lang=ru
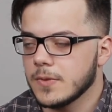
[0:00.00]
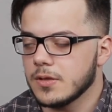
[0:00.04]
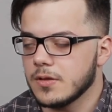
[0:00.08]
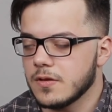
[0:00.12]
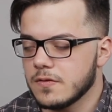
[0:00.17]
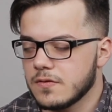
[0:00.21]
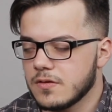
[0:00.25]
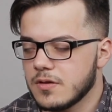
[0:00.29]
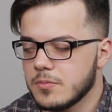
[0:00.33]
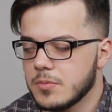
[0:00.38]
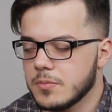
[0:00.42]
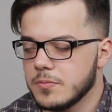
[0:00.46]

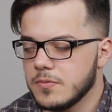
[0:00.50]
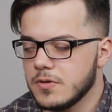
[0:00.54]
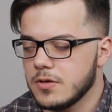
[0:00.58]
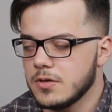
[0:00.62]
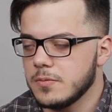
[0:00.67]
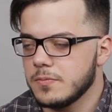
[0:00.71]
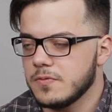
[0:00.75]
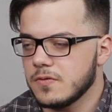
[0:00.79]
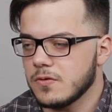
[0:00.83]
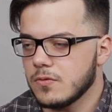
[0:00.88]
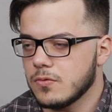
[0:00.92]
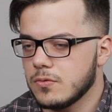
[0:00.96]
На самом
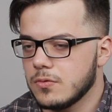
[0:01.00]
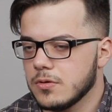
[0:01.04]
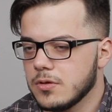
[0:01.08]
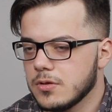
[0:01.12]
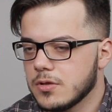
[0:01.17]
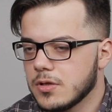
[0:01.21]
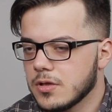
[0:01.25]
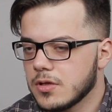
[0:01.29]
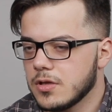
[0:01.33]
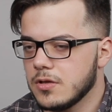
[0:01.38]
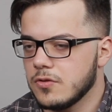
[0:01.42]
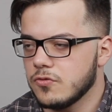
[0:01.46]
деле психологи
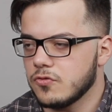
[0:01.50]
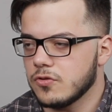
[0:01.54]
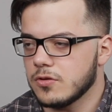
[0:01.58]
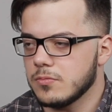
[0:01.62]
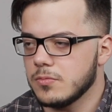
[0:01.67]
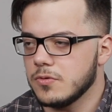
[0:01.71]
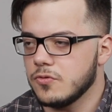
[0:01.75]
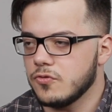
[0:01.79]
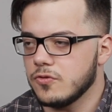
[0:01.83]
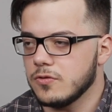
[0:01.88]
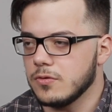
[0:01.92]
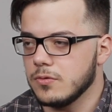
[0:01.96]
такие же
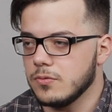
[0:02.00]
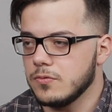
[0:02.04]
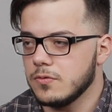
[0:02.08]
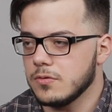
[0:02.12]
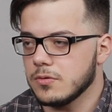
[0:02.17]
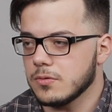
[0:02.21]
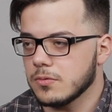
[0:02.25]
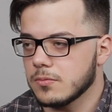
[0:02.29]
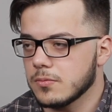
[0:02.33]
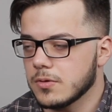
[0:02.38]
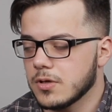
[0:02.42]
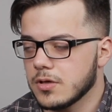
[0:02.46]
обычные люди,